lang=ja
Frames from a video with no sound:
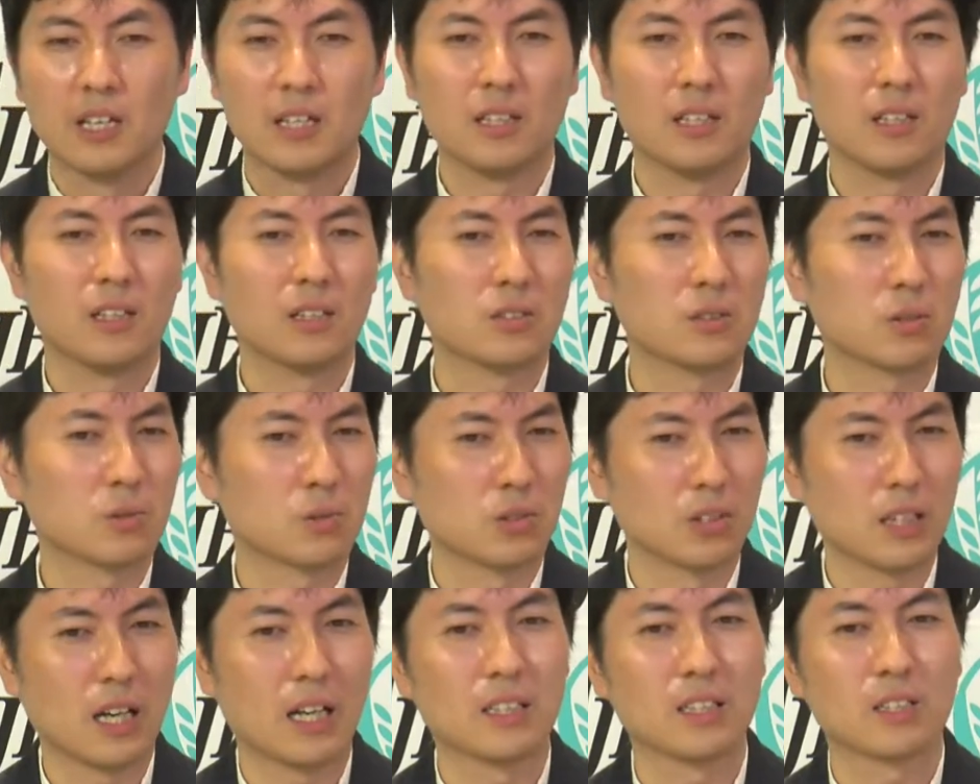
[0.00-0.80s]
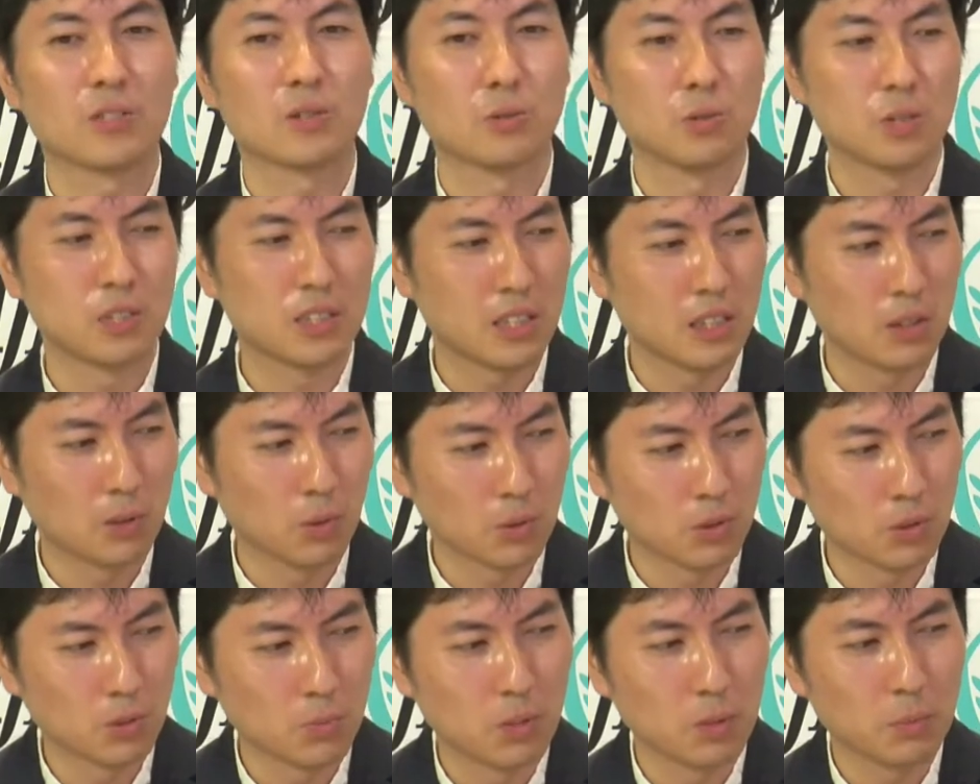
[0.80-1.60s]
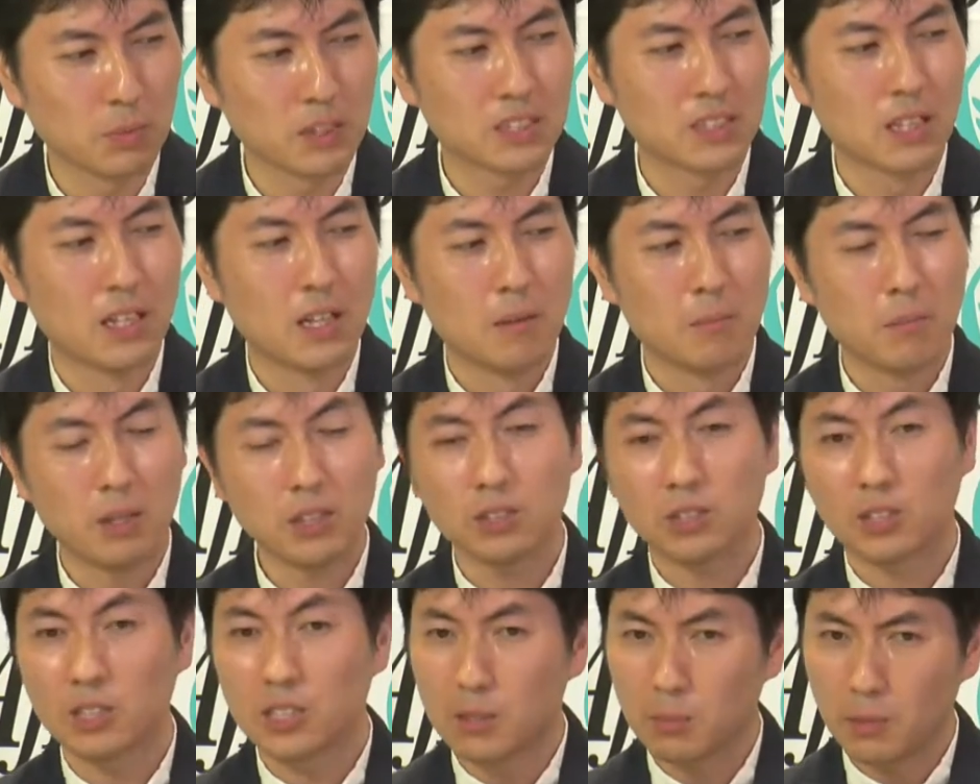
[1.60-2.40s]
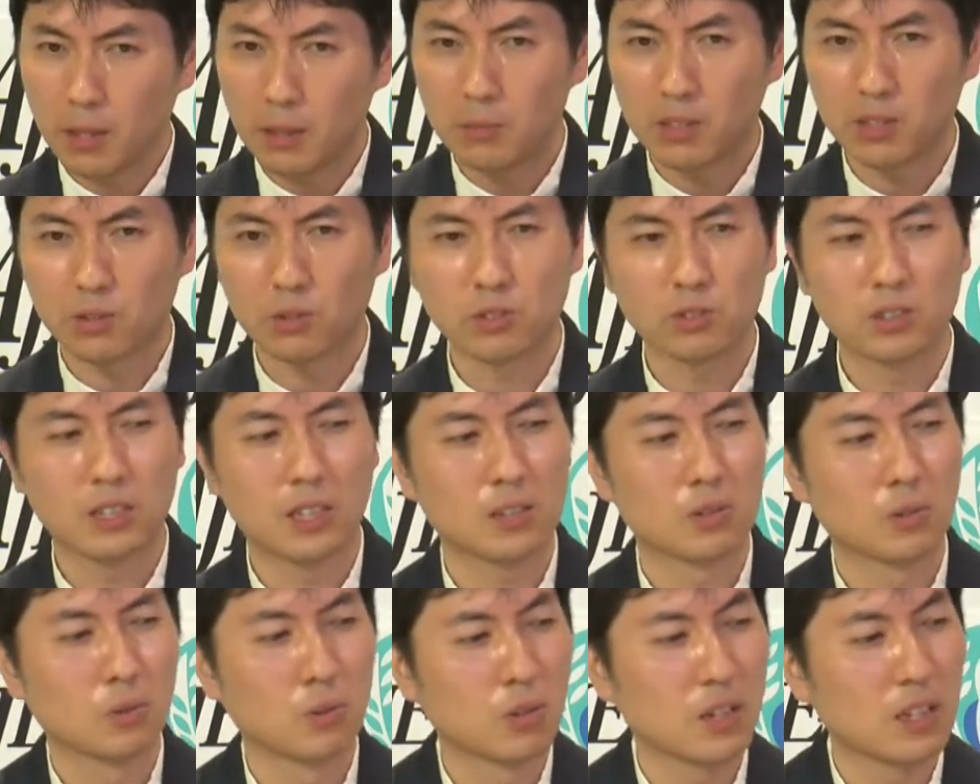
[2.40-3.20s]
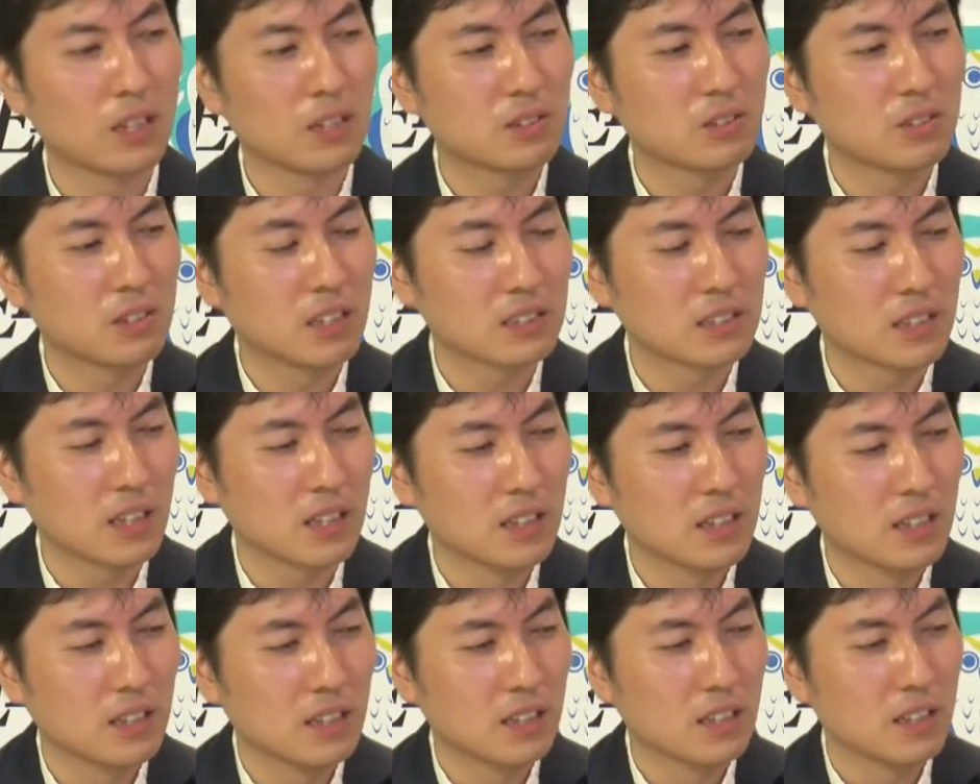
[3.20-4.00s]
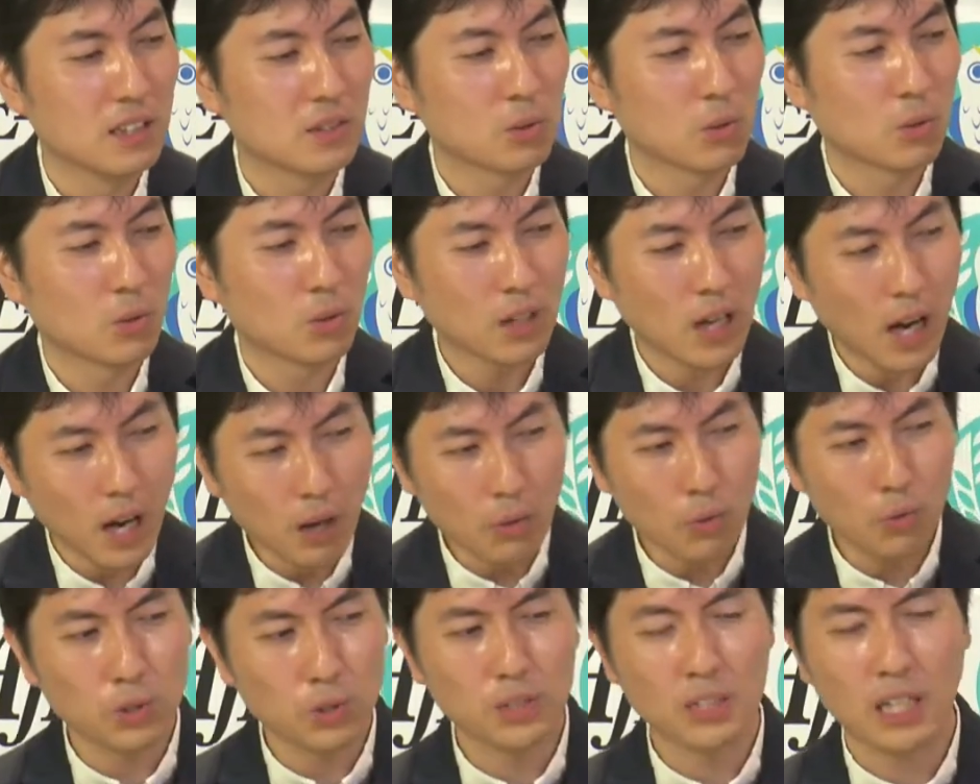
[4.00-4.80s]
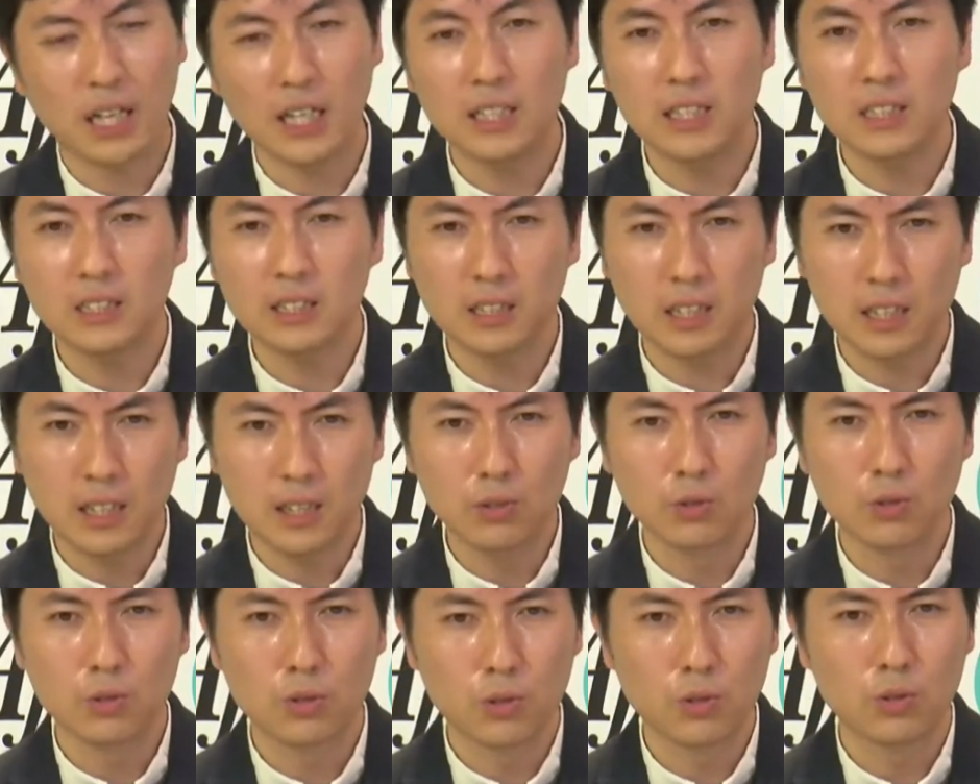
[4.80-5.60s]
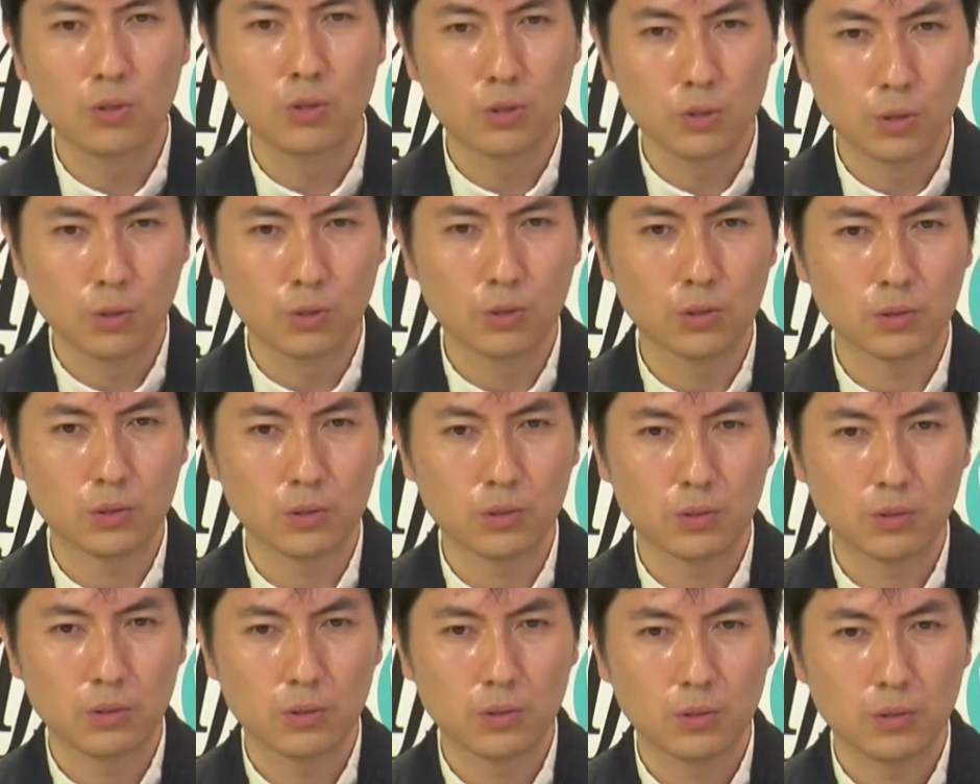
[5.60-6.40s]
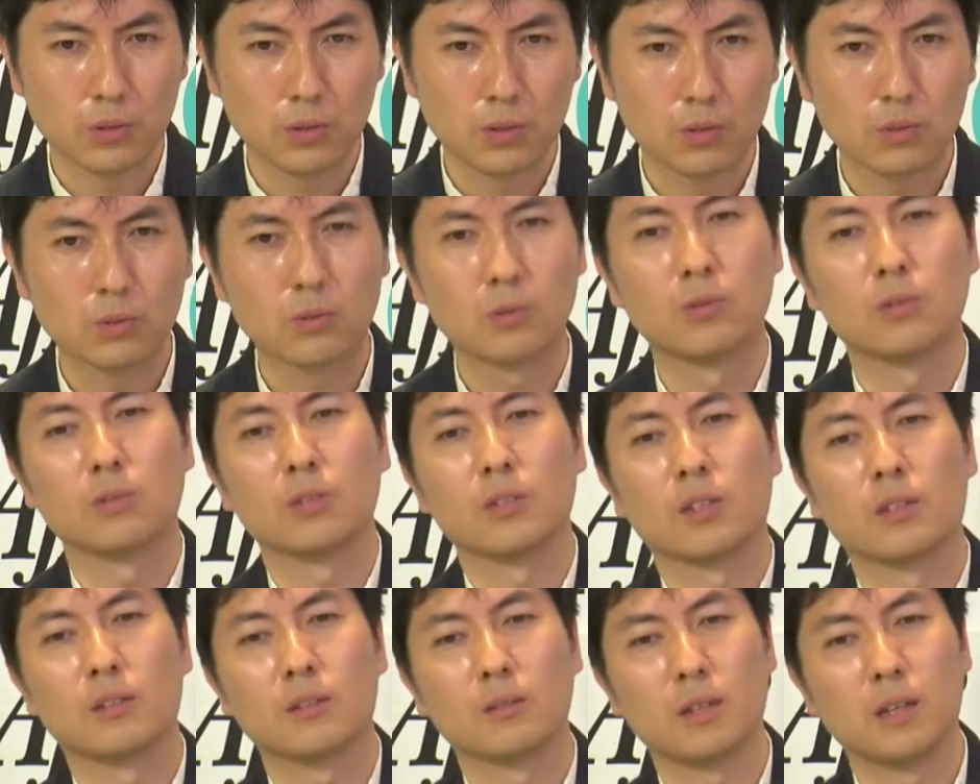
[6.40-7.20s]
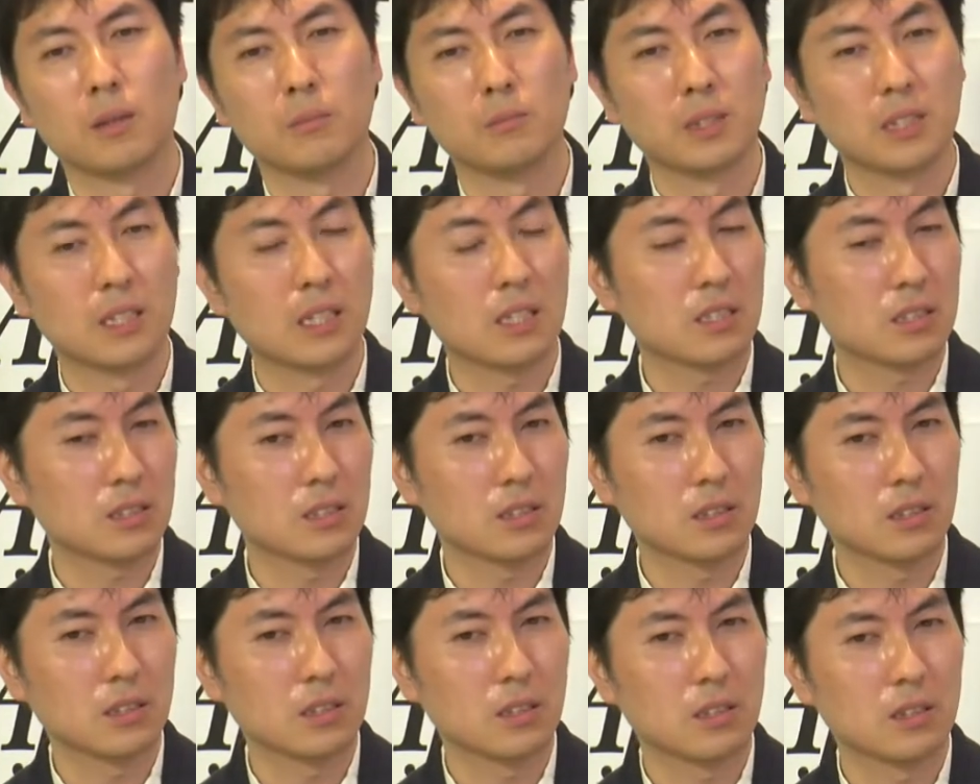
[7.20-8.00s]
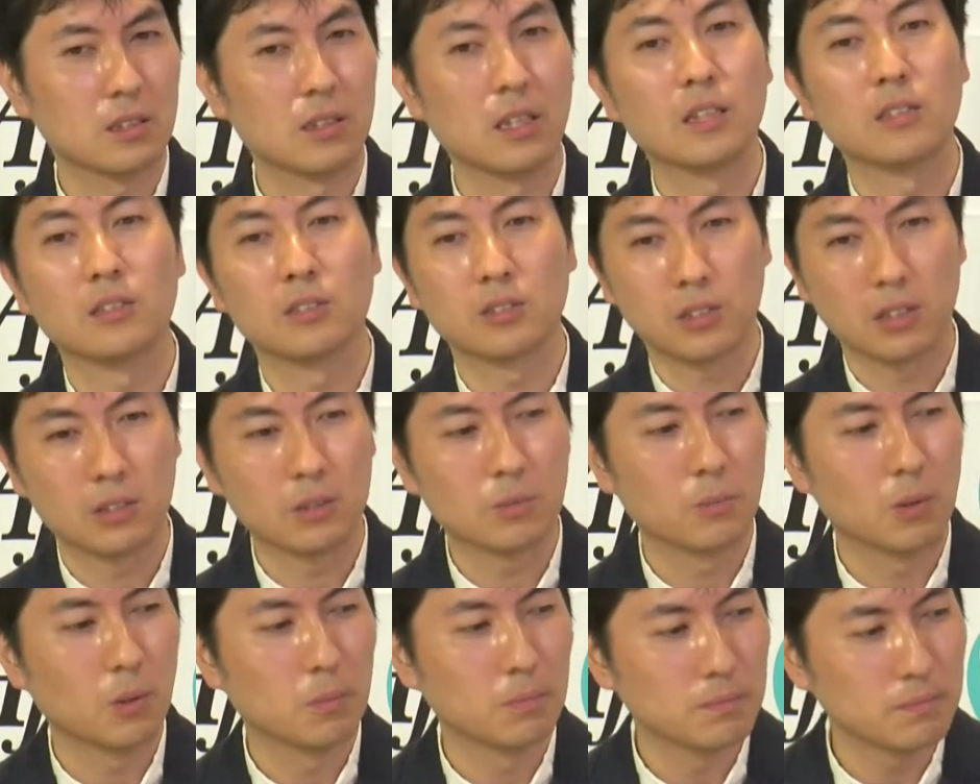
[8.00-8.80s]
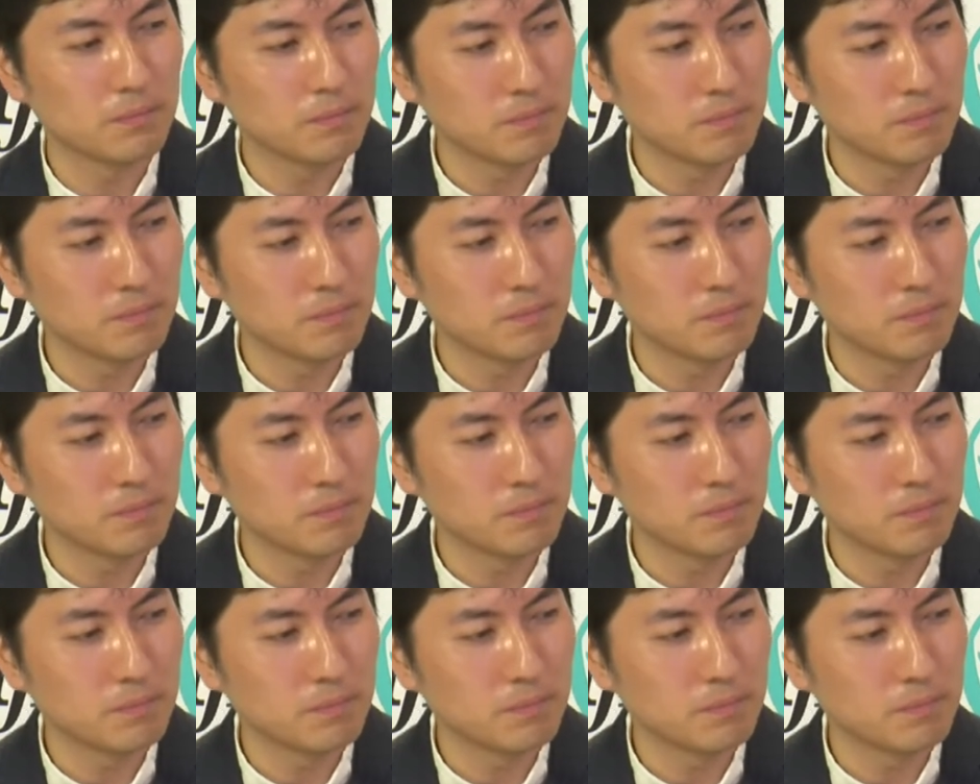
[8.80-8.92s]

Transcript: えー、ちょっとね、話をしていこうと思います。まず1枚目のスライドご覧ください。えっ、ー、と、過最低の出生数というね、あ見出しなんですけども